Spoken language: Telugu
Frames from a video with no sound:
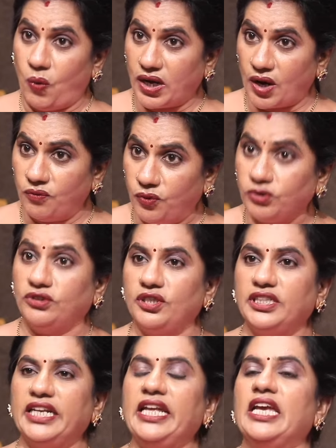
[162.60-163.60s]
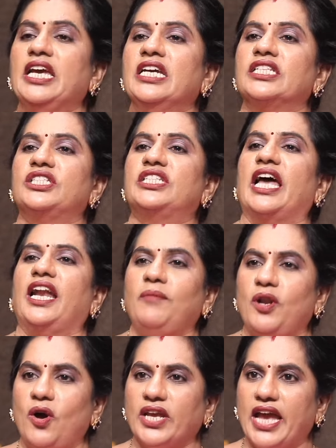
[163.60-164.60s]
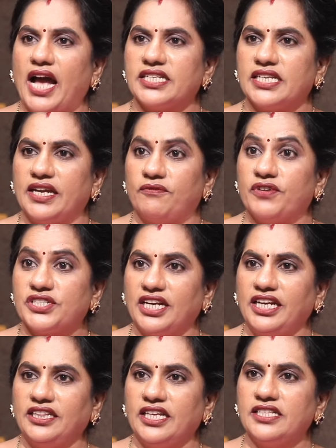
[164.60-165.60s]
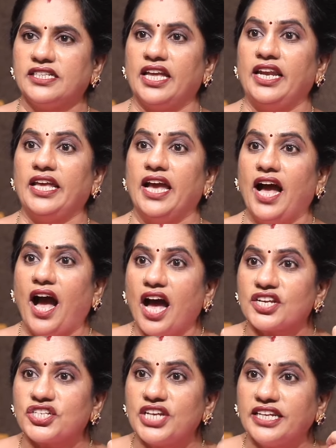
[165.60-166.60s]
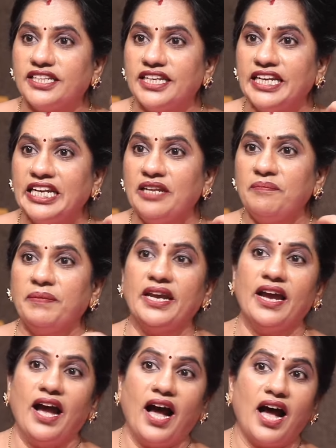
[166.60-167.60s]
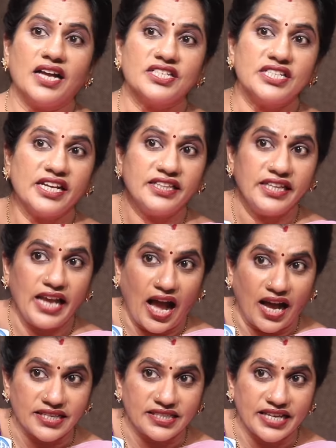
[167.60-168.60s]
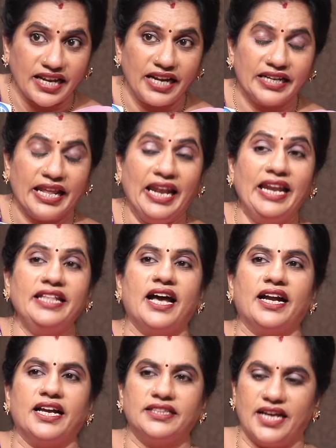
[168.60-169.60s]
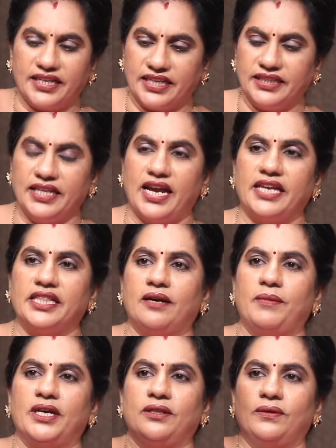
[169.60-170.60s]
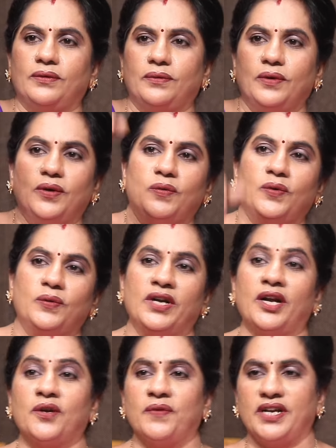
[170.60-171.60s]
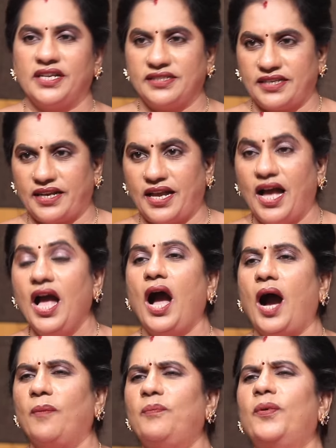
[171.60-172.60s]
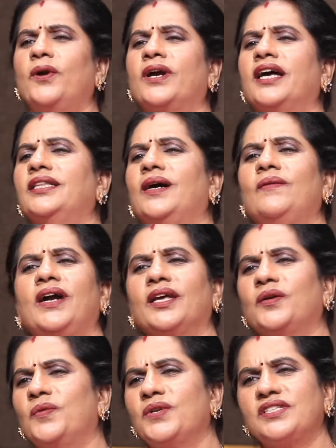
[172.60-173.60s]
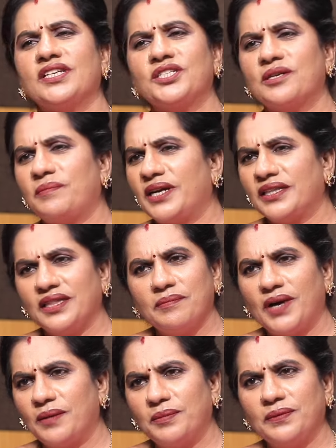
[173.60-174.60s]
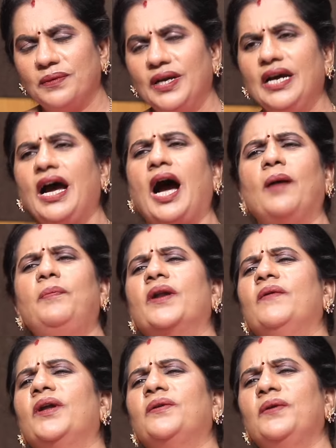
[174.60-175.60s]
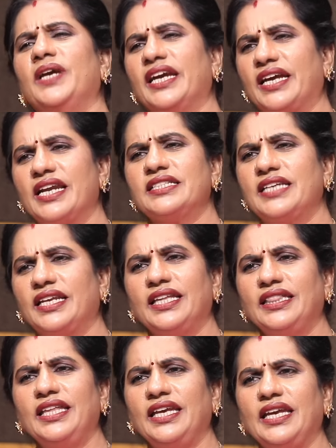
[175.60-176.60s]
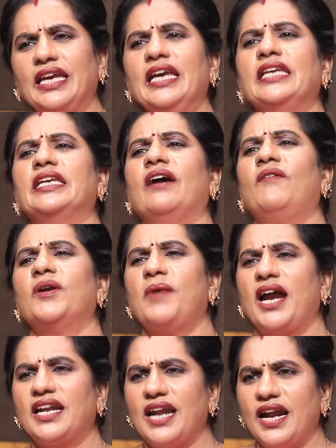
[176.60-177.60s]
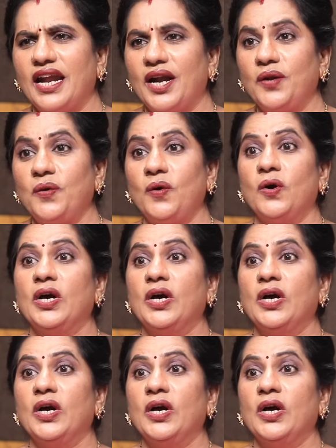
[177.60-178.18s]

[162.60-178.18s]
ఒక ఉధృతిని జనంలోకి ఆ విజన్ని తీసుకెళ్ళి ఆ శక్తిని నింపి ఆ శక్తి ఆ సెగ ఢిల్లీ దాకా దాకింది హైదరాబాద్లో ఉన్నటువంటి సెగ అప్పుడు కదా వాళ్ళకి ఉరిశిక్ష పడింది బాబు అప్పటి వరకు ఎక్కడ జరిగింది ఎవడు మాట్లాడాడు